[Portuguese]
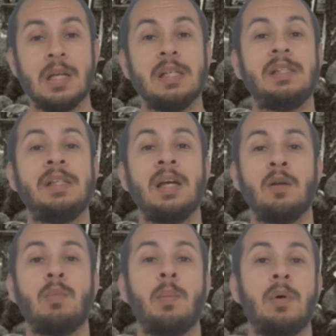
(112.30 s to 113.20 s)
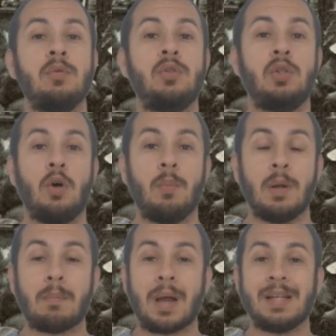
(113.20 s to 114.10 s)
gera uma mão de
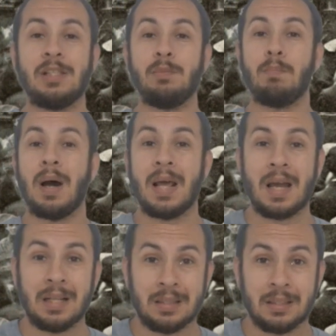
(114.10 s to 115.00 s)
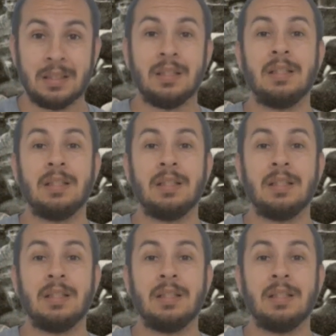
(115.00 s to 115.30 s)
obra mais barata